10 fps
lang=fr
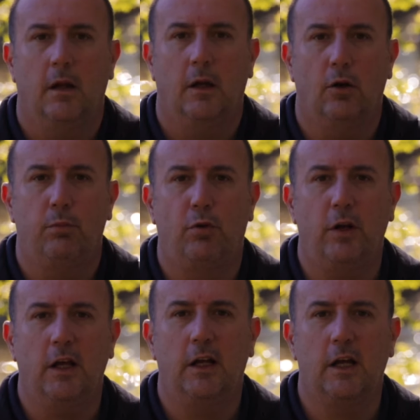Alors pour
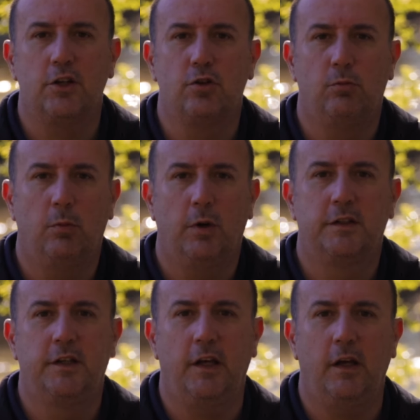les réglages de mon
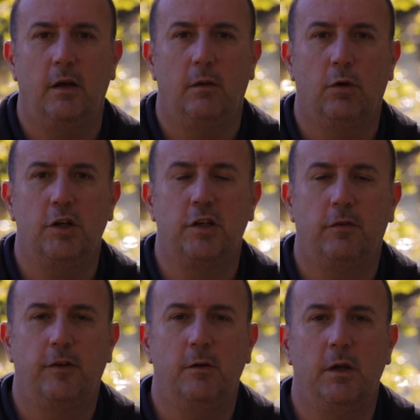boîtier, moi j'ai
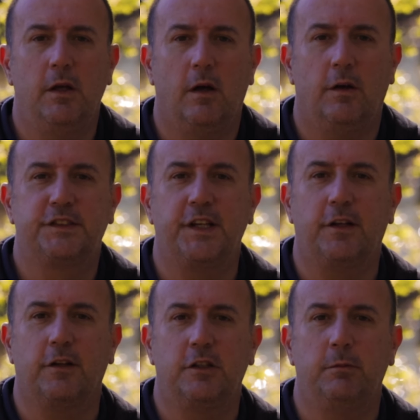filmé en
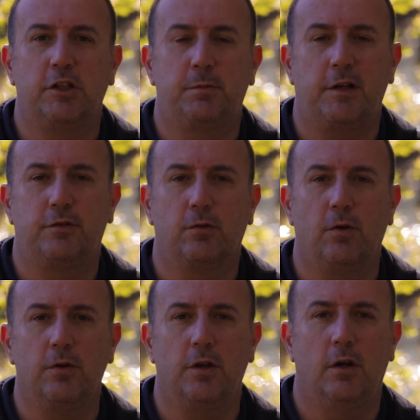50 images par
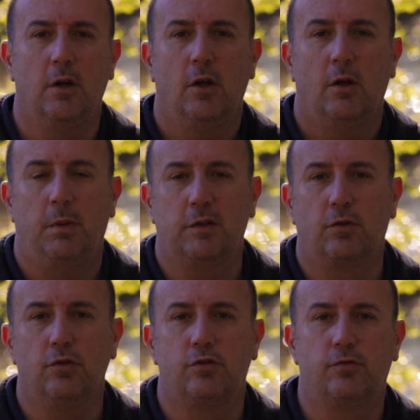seconde parce
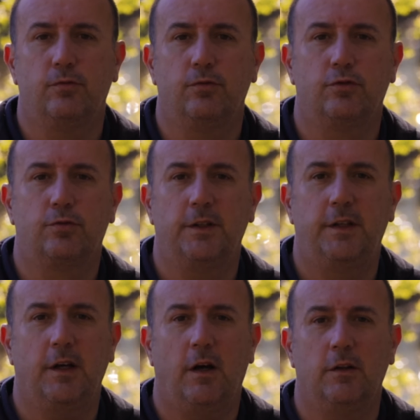que je vous
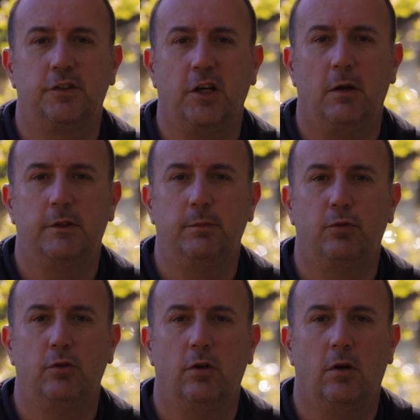souhaitais ralentir un petit
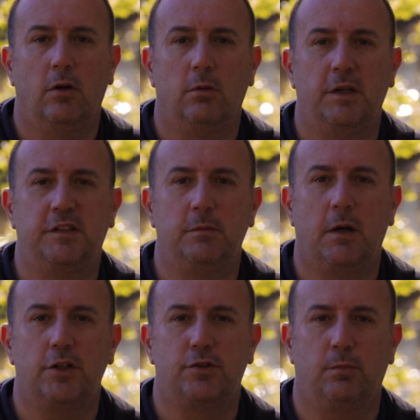peu euh, mes
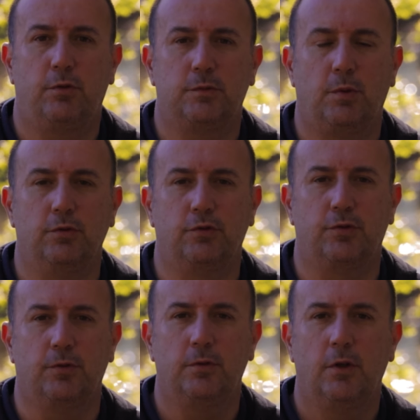images en
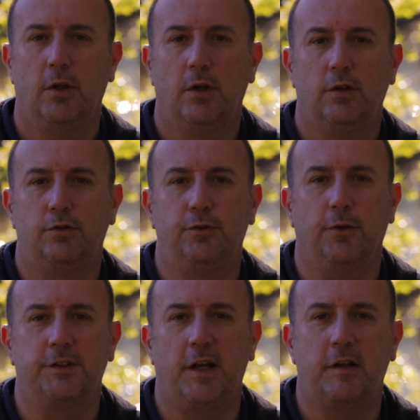post-production
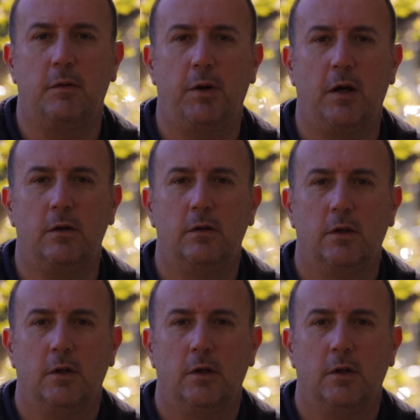sur certains plans